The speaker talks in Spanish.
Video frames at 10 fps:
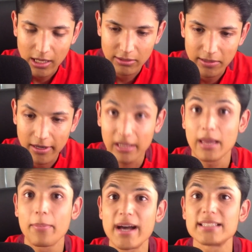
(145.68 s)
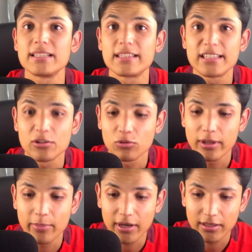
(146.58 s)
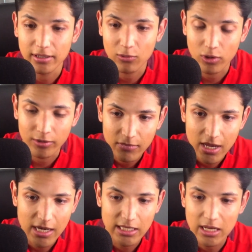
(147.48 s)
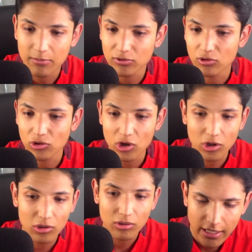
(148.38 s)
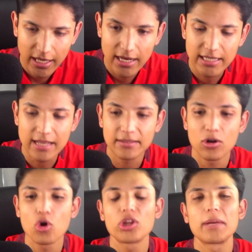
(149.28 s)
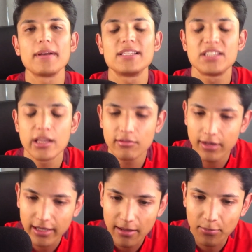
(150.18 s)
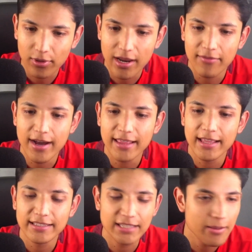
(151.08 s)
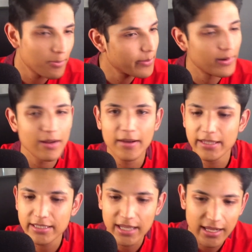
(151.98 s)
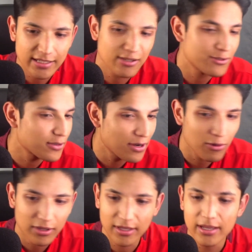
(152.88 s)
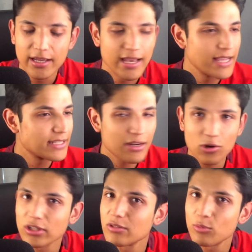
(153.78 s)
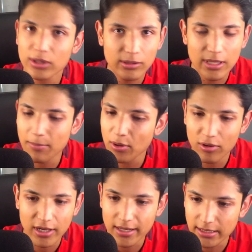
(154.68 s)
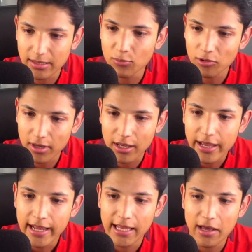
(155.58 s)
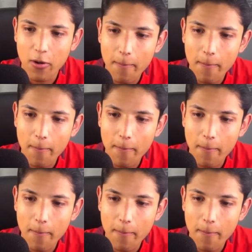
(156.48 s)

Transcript: vamos a ver qué pasa en esta segunda parte del juego. Ya iniciamos con todo. Y aquí iniciamos otra vez Gilles ¿verdad? Por la banda, siempre por la banda izquierda haciendo su recorte. Ese recorte es muy típico de Gilles, se muy bien. Le daba